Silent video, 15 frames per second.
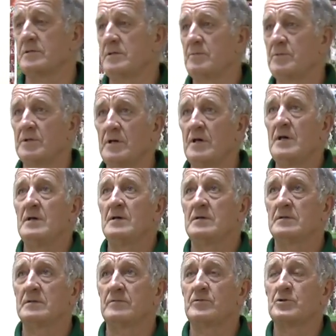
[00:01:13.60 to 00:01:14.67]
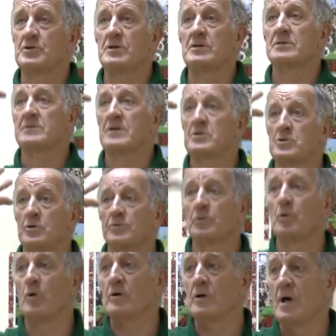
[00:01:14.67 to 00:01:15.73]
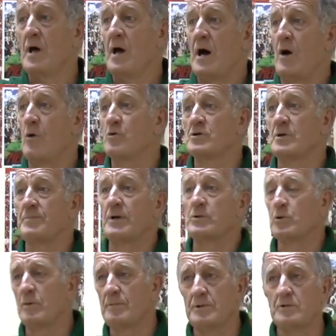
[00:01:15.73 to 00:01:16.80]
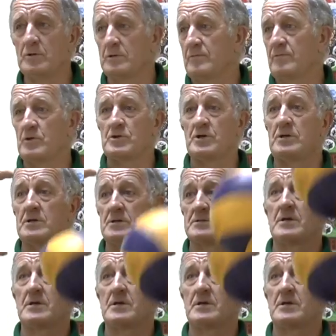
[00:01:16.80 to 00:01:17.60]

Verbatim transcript: именно э, движение за счет ног. А уже потом идет движение,